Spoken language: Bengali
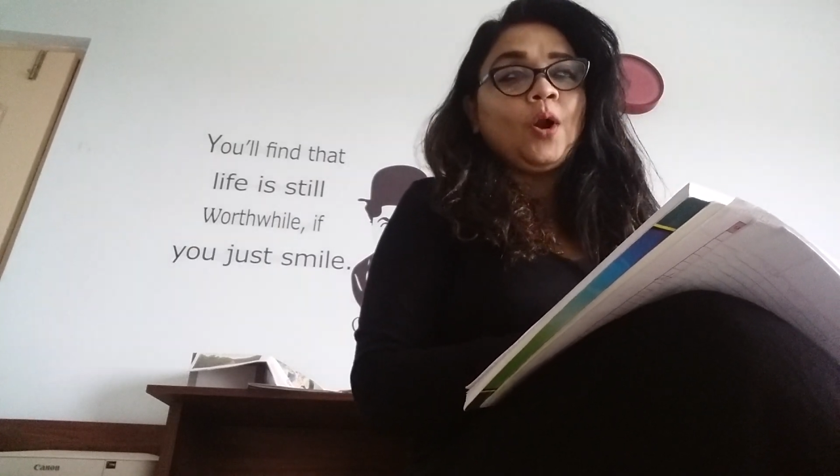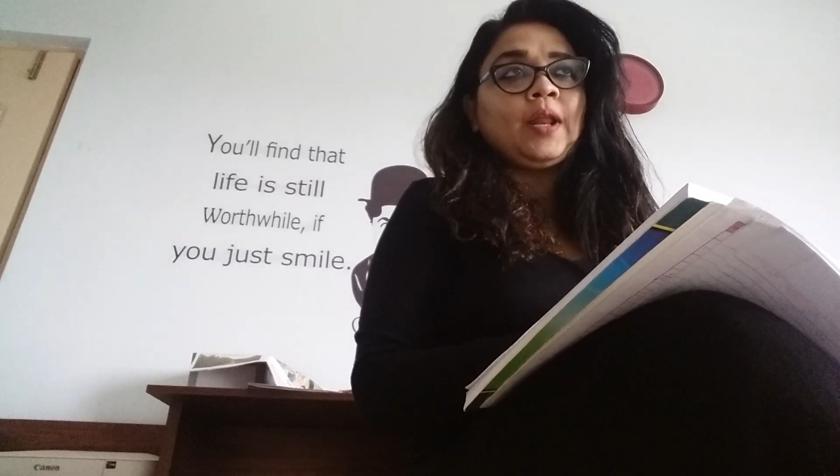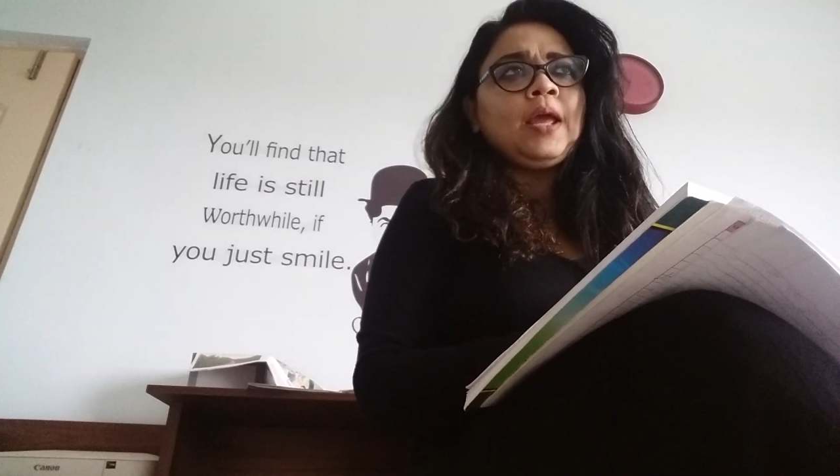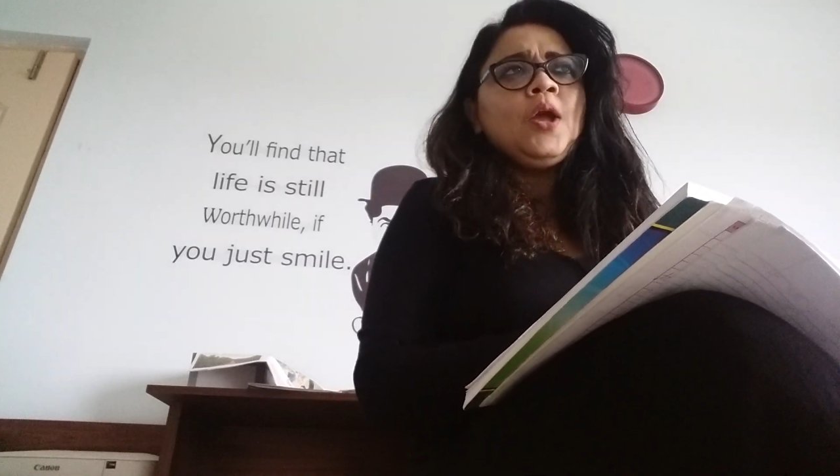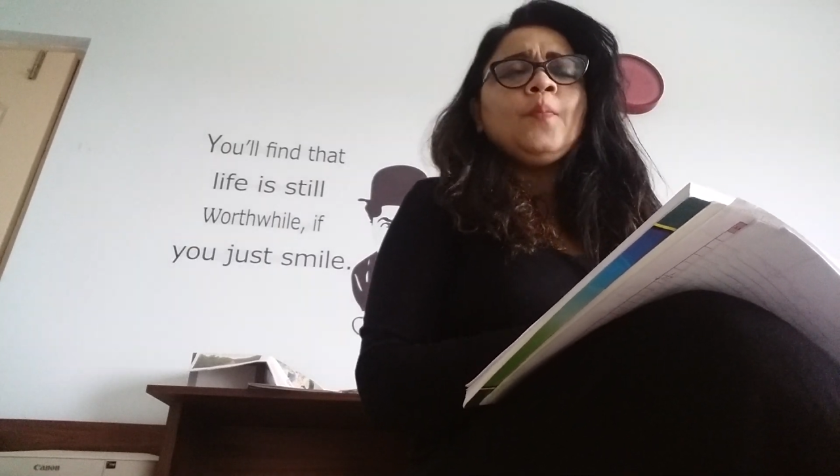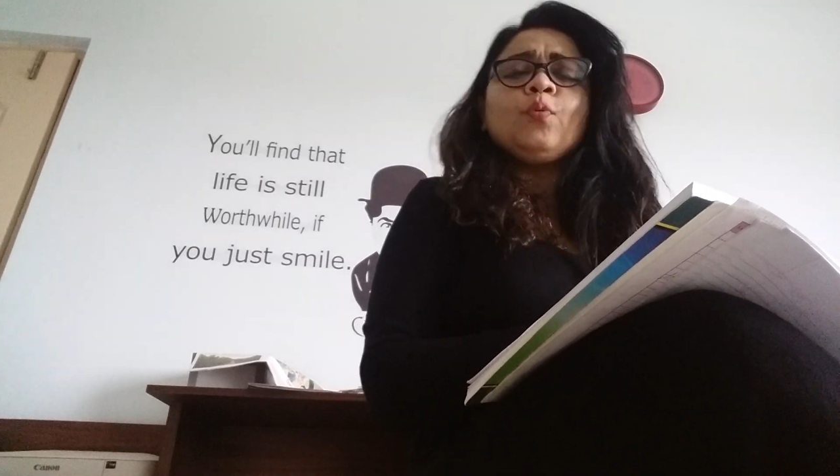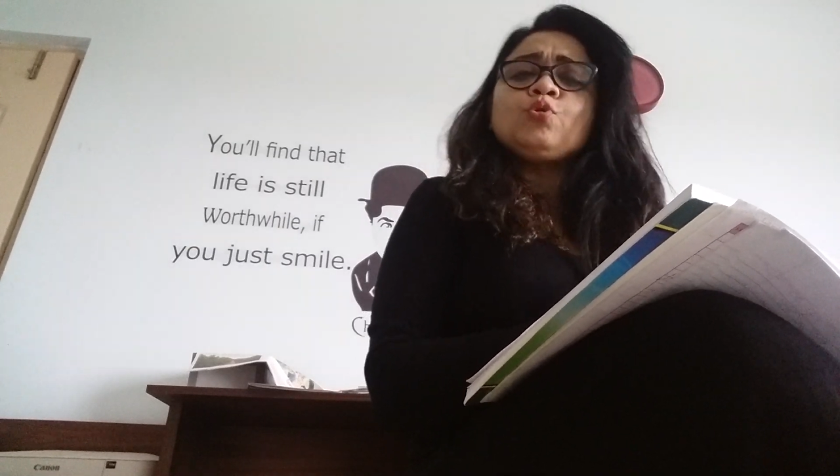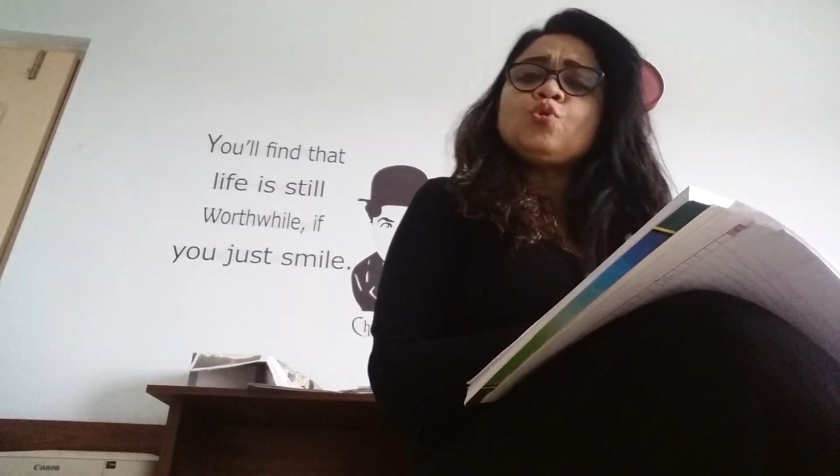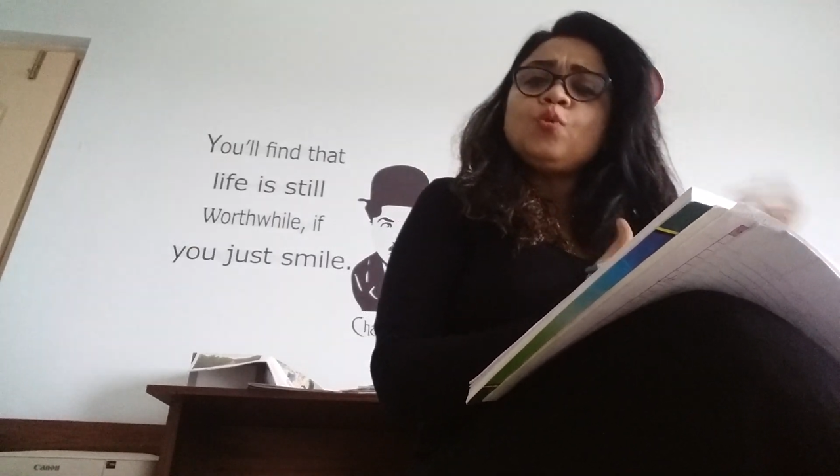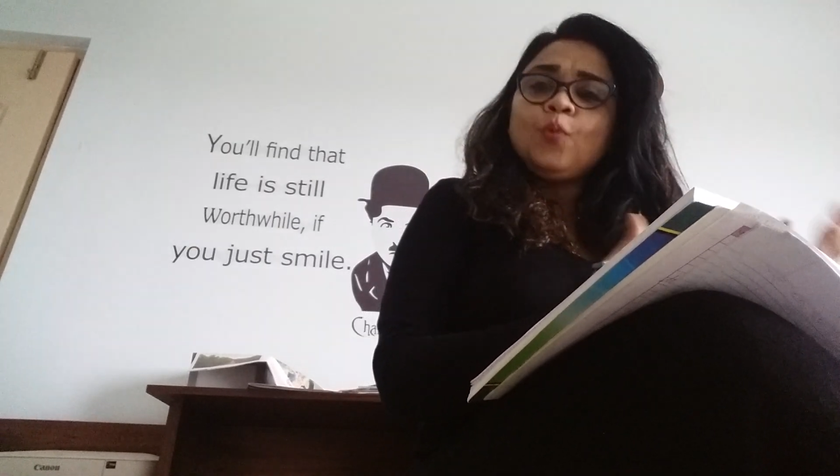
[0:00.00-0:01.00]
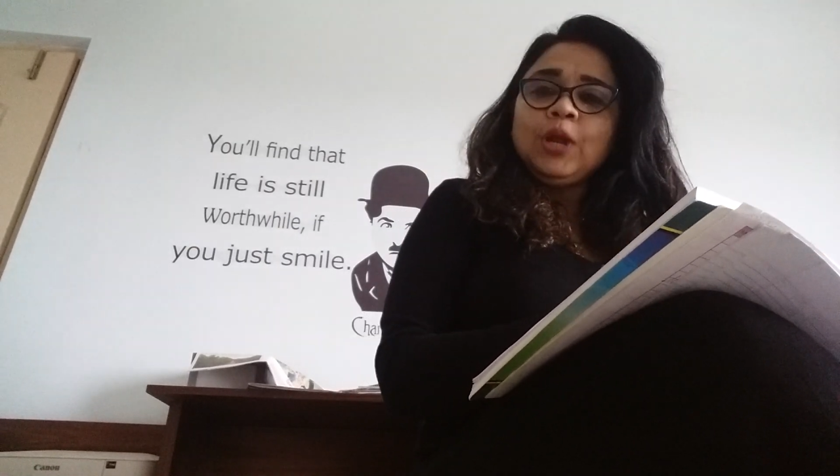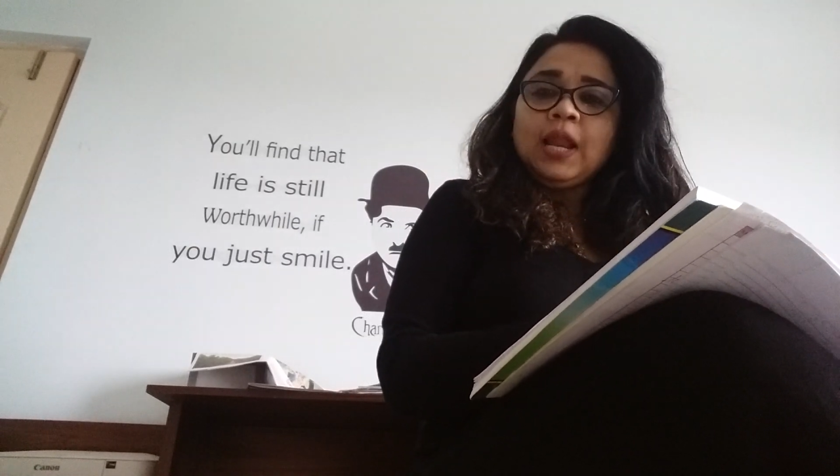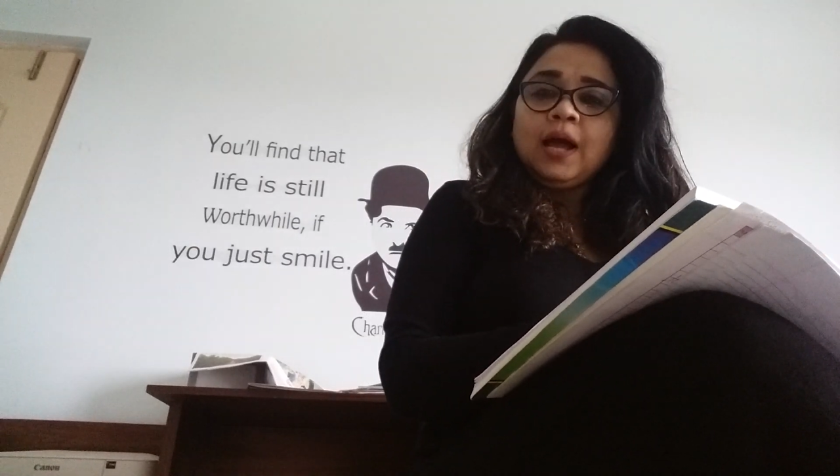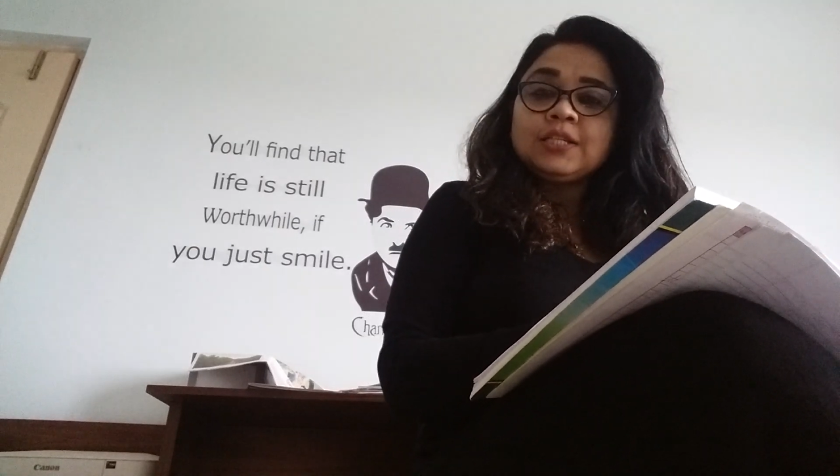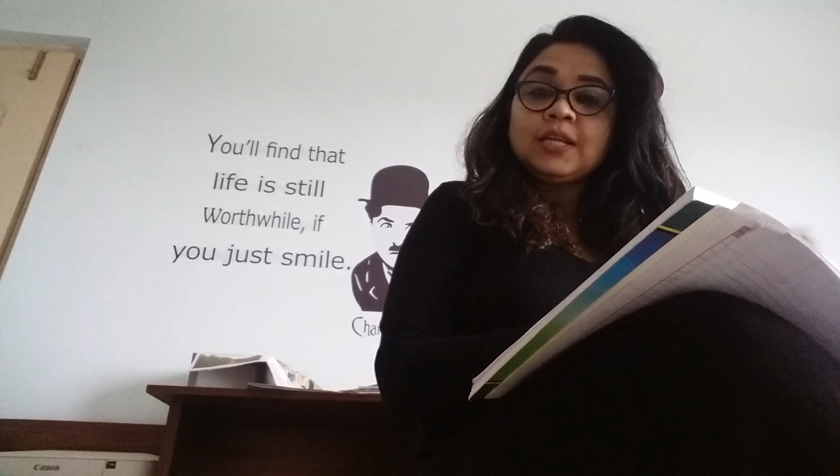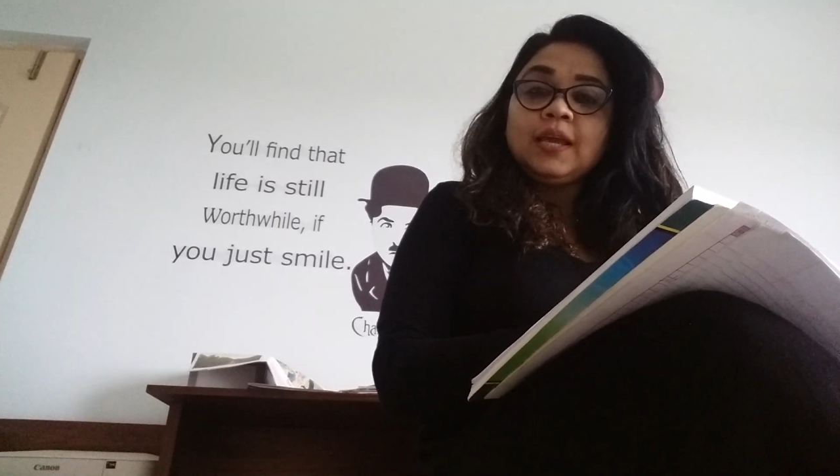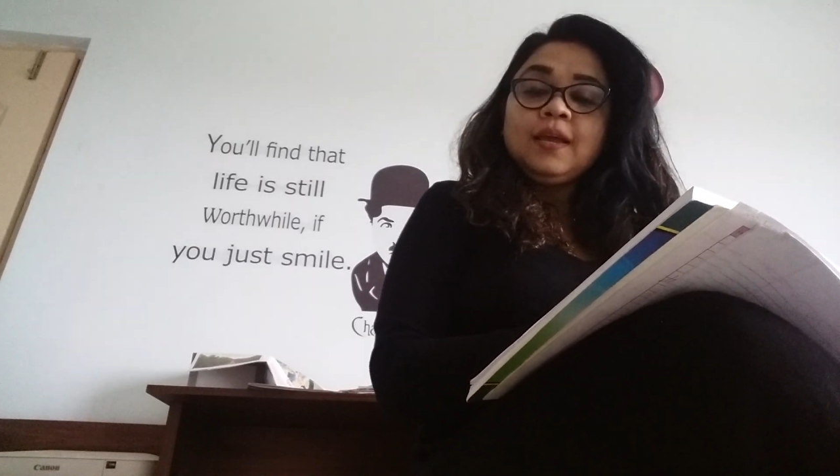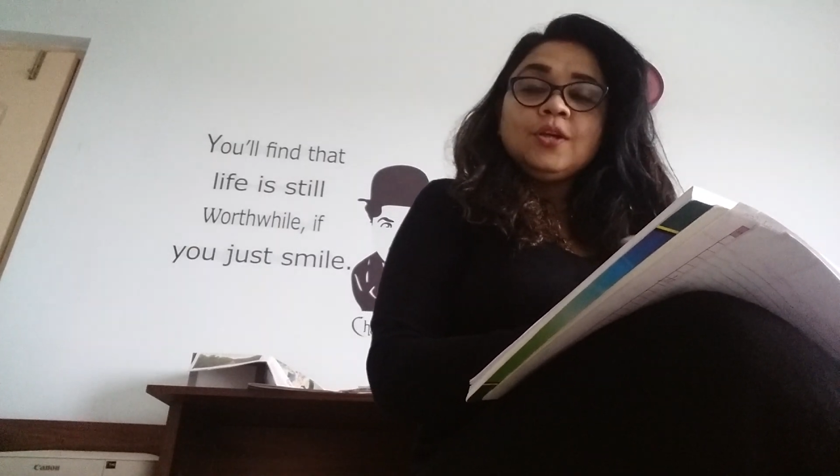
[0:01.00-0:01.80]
ঘটে প্রচুর মহিলা আসে